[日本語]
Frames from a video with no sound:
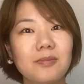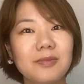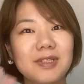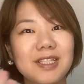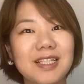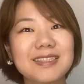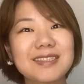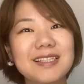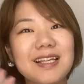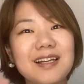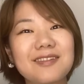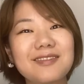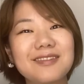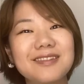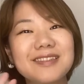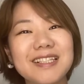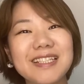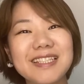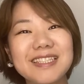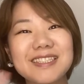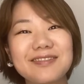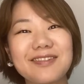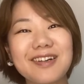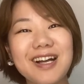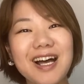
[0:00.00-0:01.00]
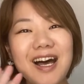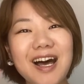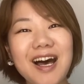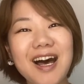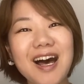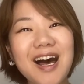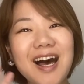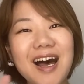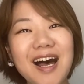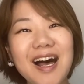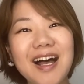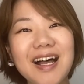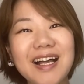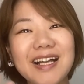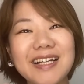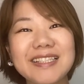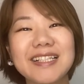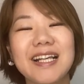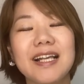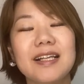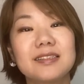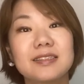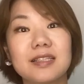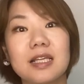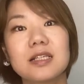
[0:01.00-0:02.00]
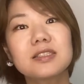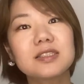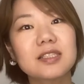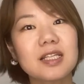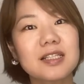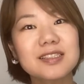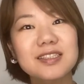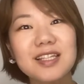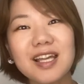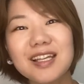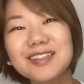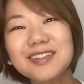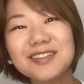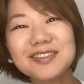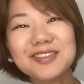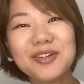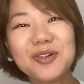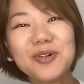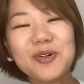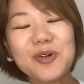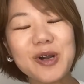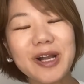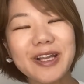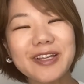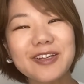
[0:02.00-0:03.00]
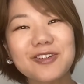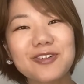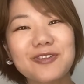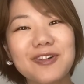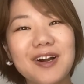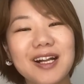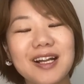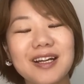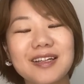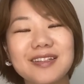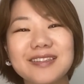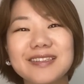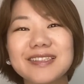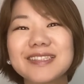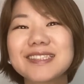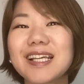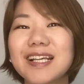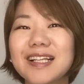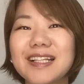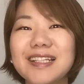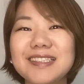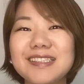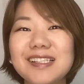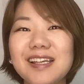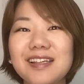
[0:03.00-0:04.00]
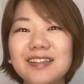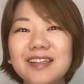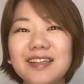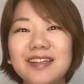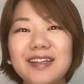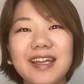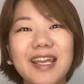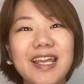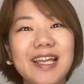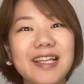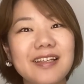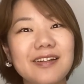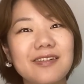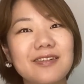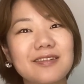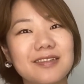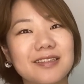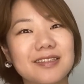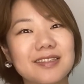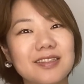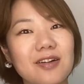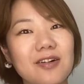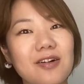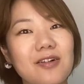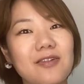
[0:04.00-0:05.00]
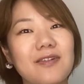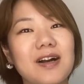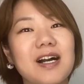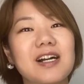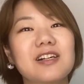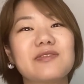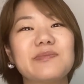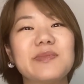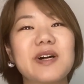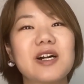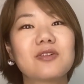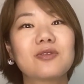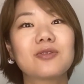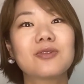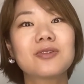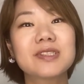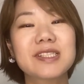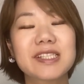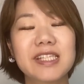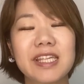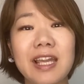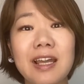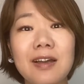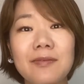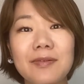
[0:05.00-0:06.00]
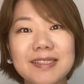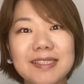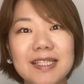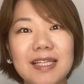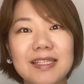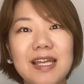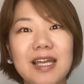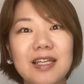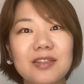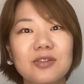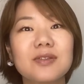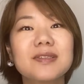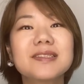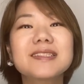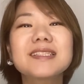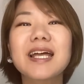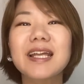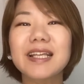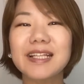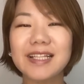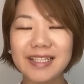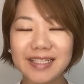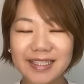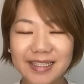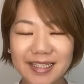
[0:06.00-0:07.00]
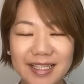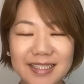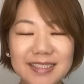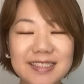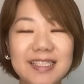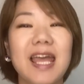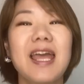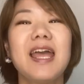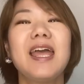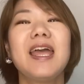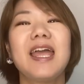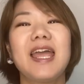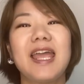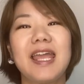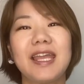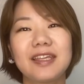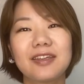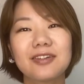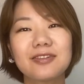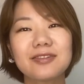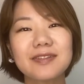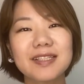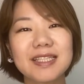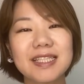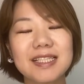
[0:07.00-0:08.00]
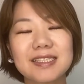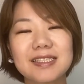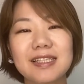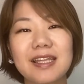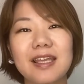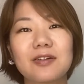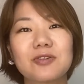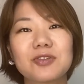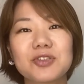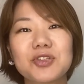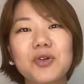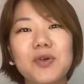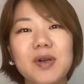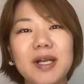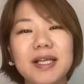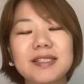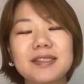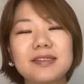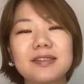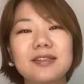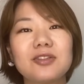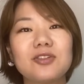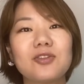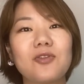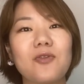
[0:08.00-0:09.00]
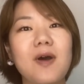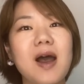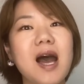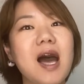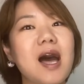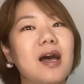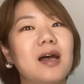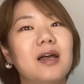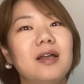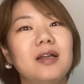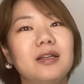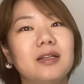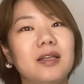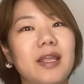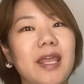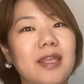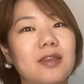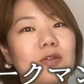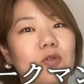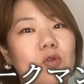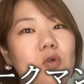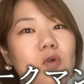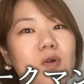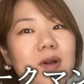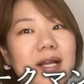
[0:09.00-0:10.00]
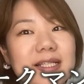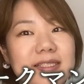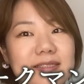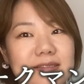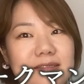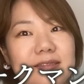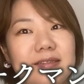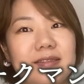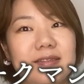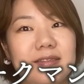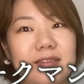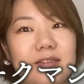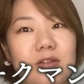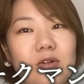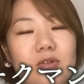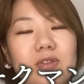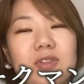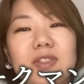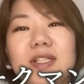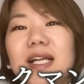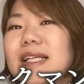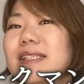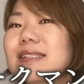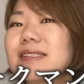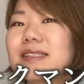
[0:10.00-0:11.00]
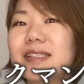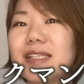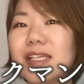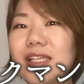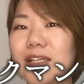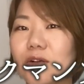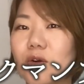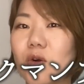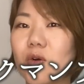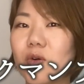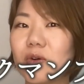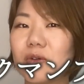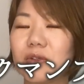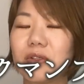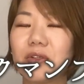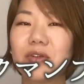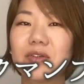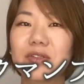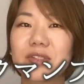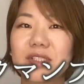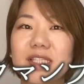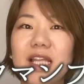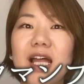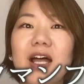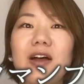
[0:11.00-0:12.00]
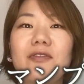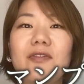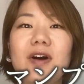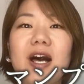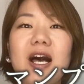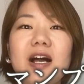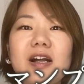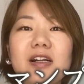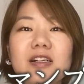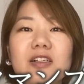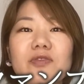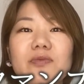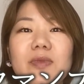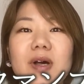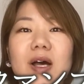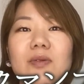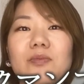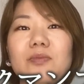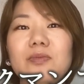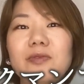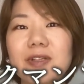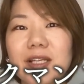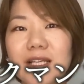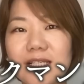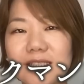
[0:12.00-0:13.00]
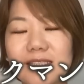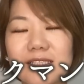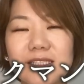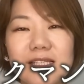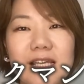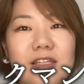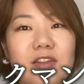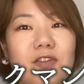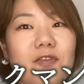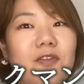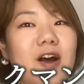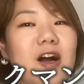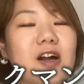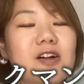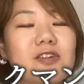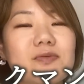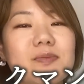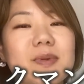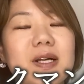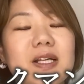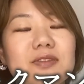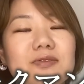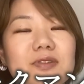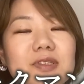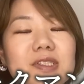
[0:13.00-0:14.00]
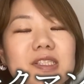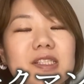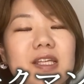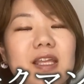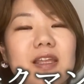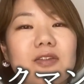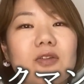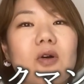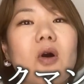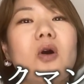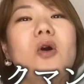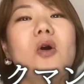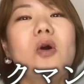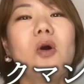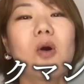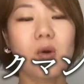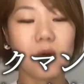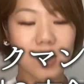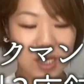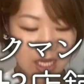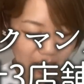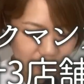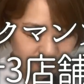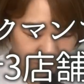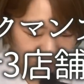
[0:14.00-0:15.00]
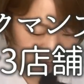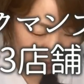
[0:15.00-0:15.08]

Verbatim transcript: 皆さんこんにちは。さっさっさっと情報がよくわかるサリーチャンネルへようこそ。ワークマン公式アンバサダーのサリーです。今日はですね、ご紹介するのは、5月、6月に購入したワークマンプラス、あとワークマン女子でのお買い